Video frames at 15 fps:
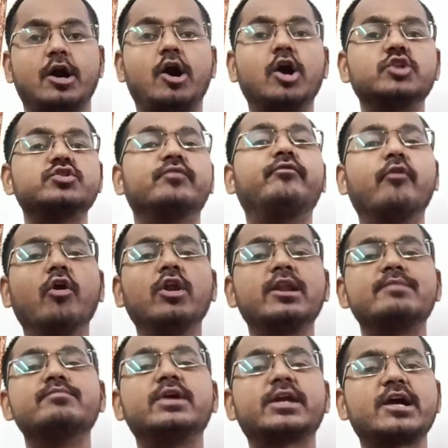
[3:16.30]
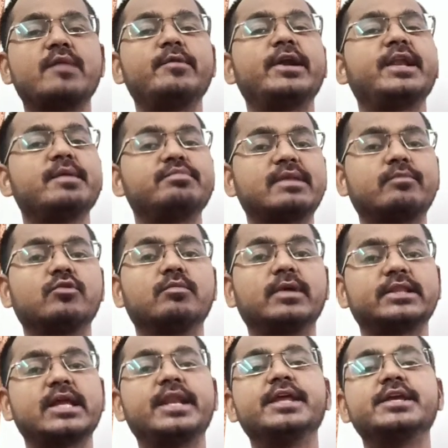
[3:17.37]
और जो फोर नंबर का मैं टिप्स आपको
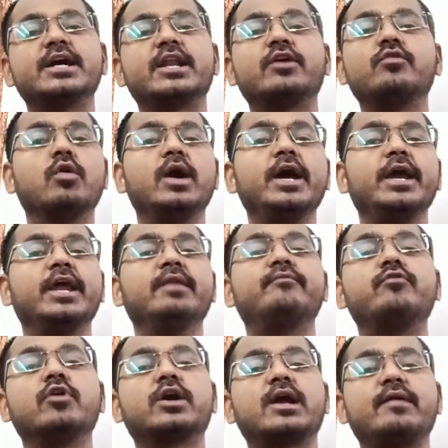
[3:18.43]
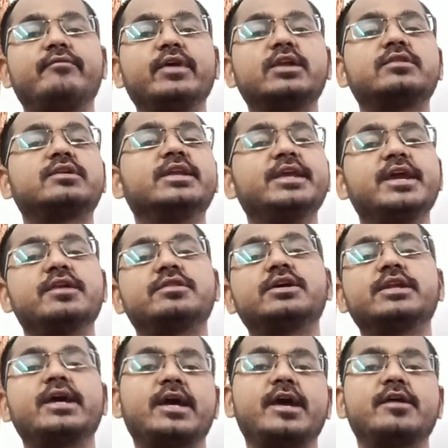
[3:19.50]
बताने जा रहा हूँ इन्फोग्राफिक्स
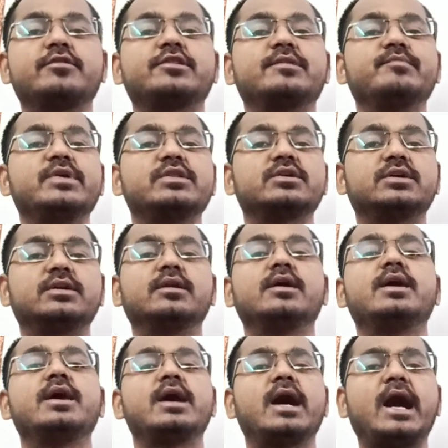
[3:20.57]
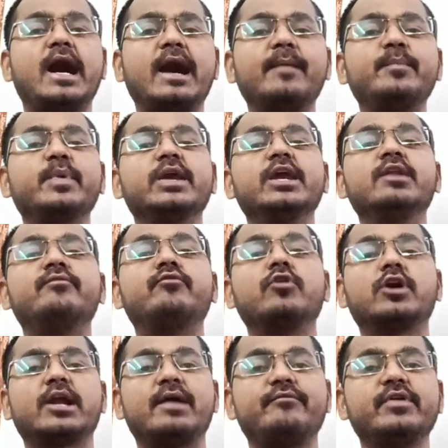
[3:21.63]
क्रिएशन एंड सबमिशन आप
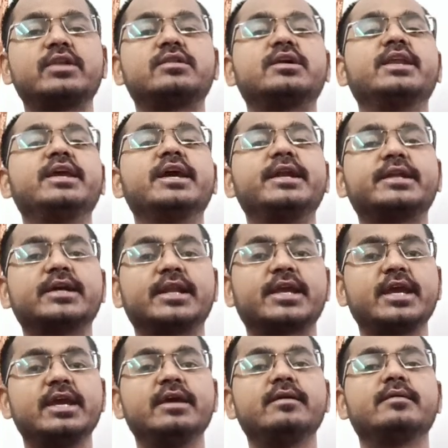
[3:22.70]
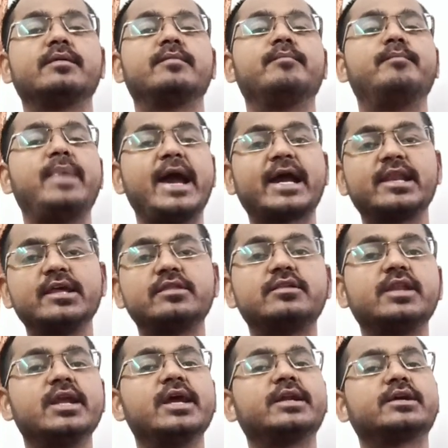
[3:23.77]
इन्फोग्राफिक्स क्रिएट करके बैकलिंक्स
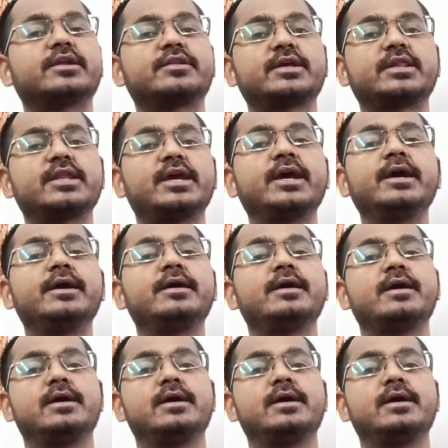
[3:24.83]
क्रिएट कर सकते हैं